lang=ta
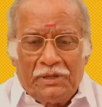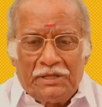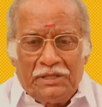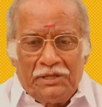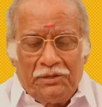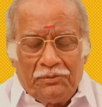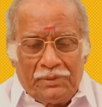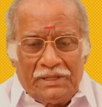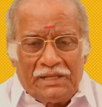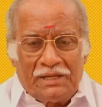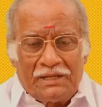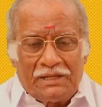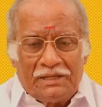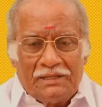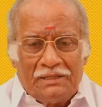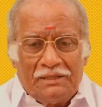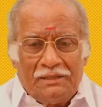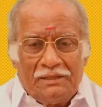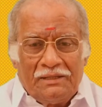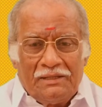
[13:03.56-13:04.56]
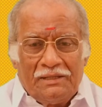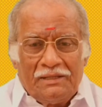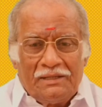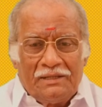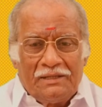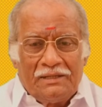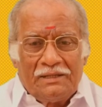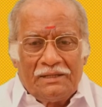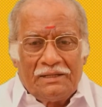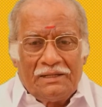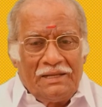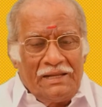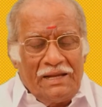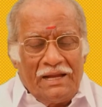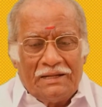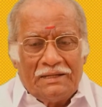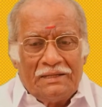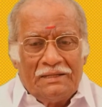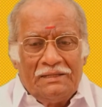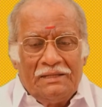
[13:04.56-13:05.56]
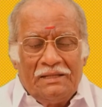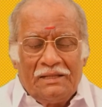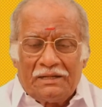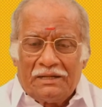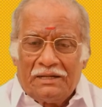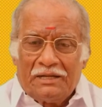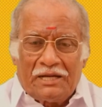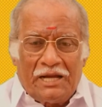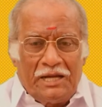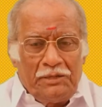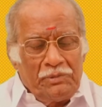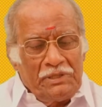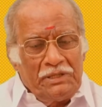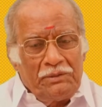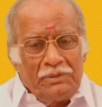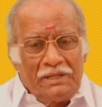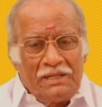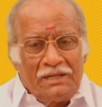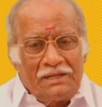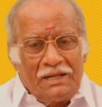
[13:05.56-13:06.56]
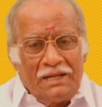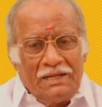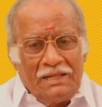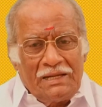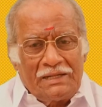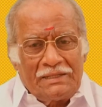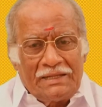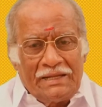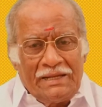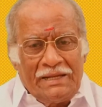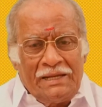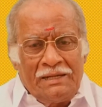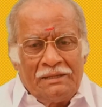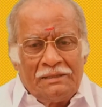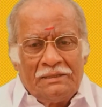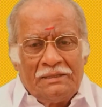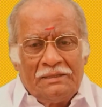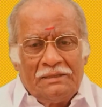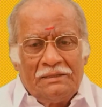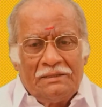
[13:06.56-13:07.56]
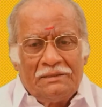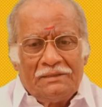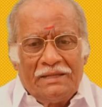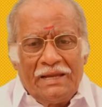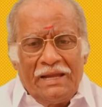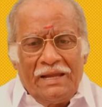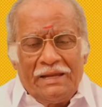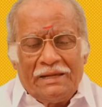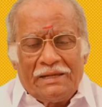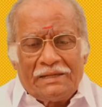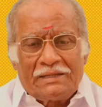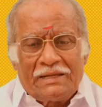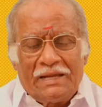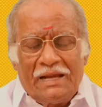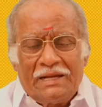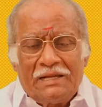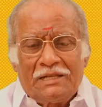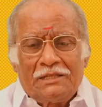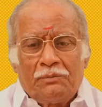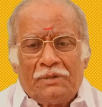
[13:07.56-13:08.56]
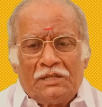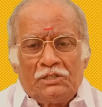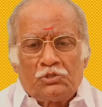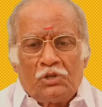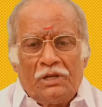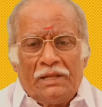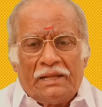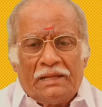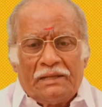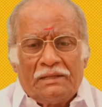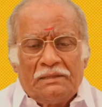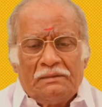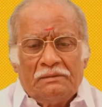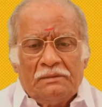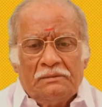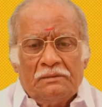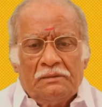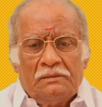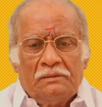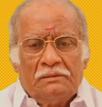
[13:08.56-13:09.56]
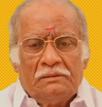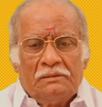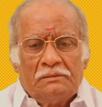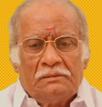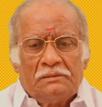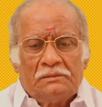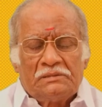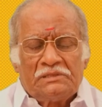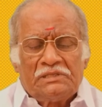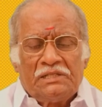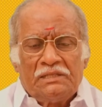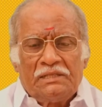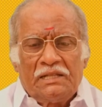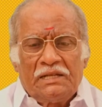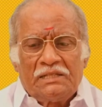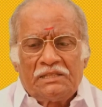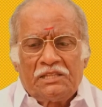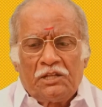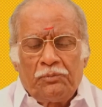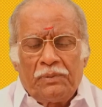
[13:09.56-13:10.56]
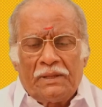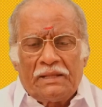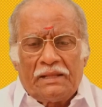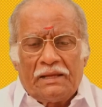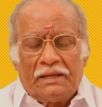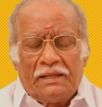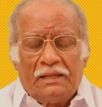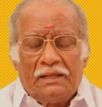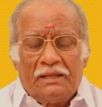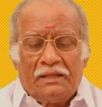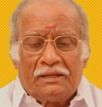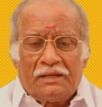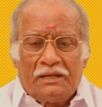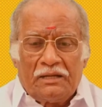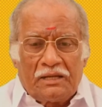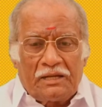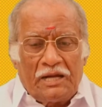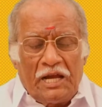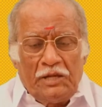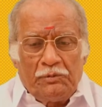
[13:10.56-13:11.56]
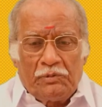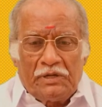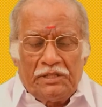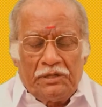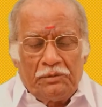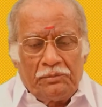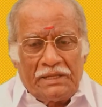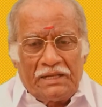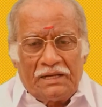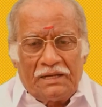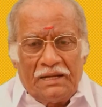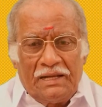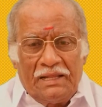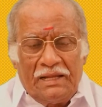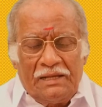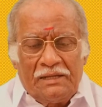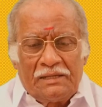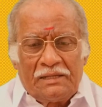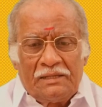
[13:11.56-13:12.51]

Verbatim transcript: பகுதியும் இப்படி இருக்குது இல்லையா ரெண்டு காய் பகுதியும் இப்படி இருக்கா இல்லையா கண்ணே டேய் கேட்குறதுக்கு பதில் சொல்லு சிந்தனை திருப்பாத ரெண்டு காய் பகுதியும் இப்படி இருக்குல்ல